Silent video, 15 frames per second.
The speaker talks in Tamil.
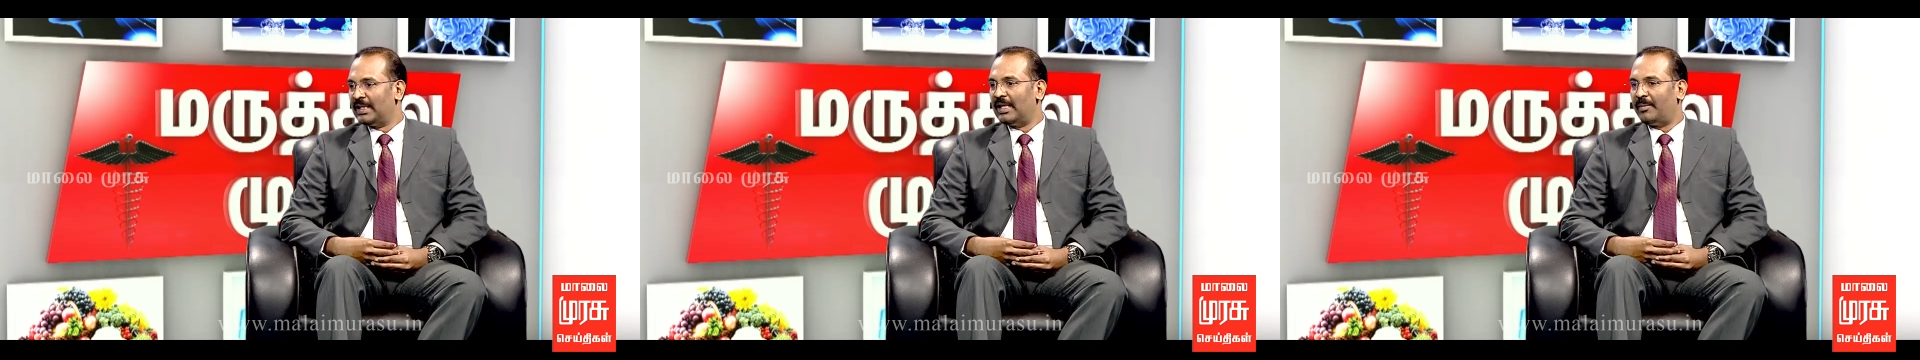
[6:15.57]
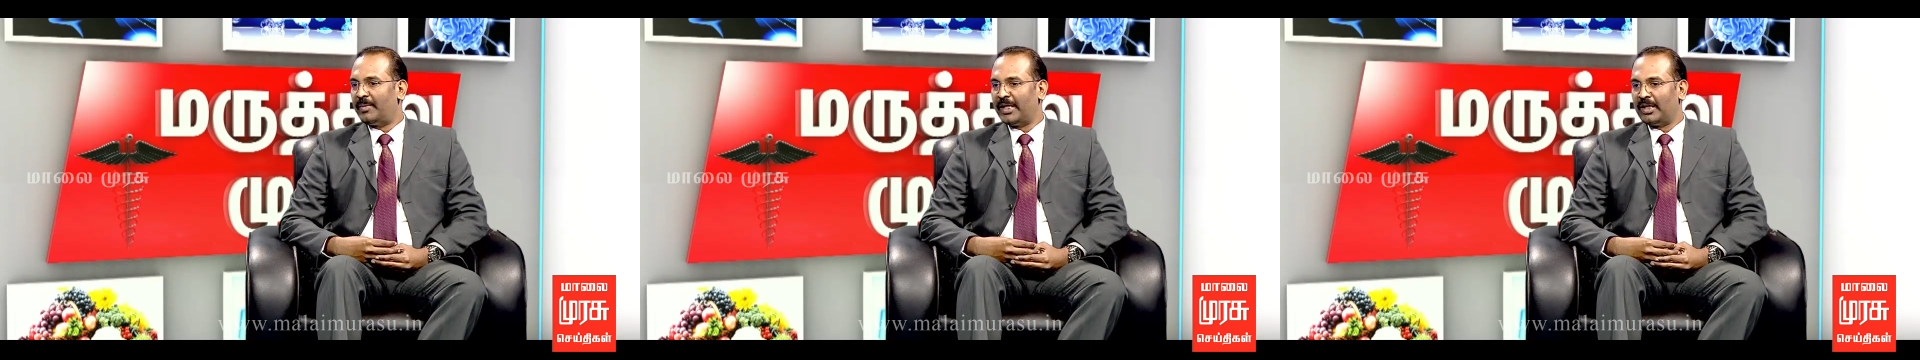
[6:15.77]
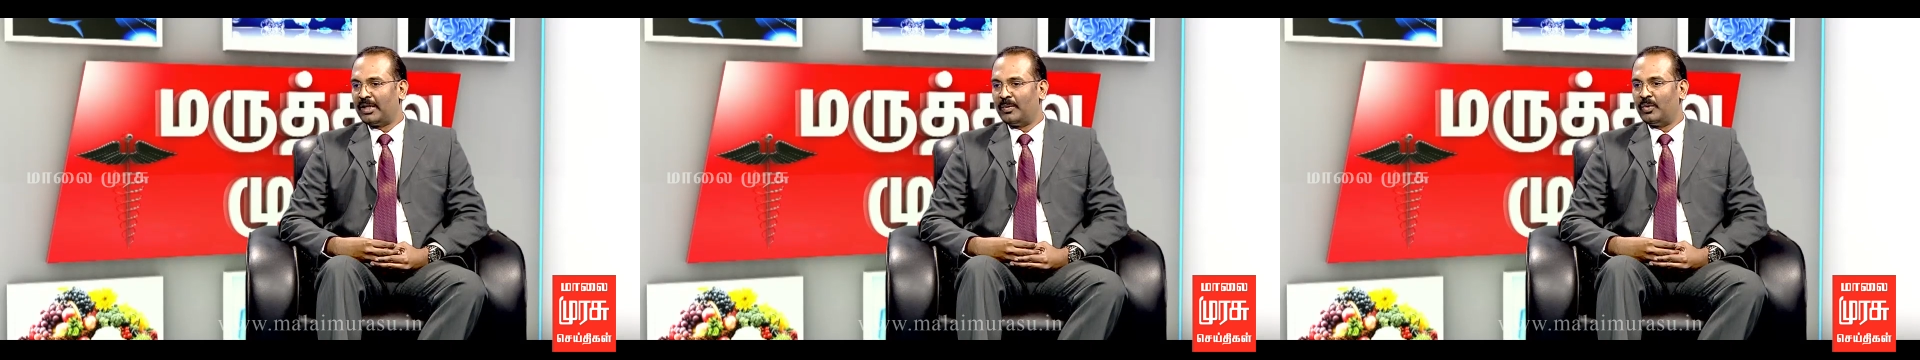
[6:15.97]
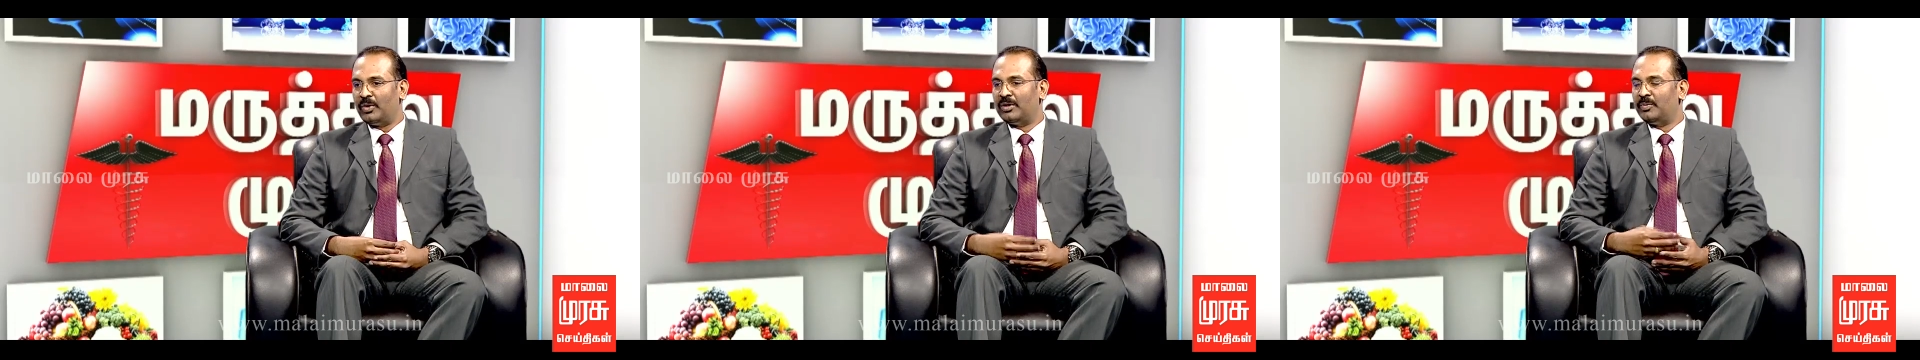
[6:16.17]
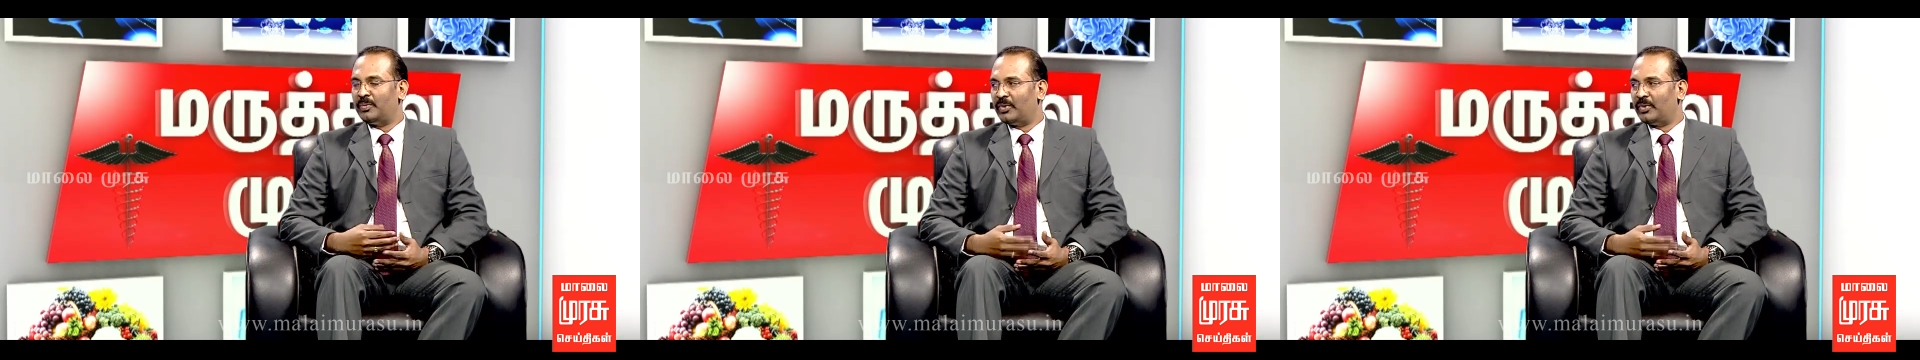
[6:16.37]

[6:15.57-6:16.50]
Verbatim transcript: அப்படின்ற பொழுது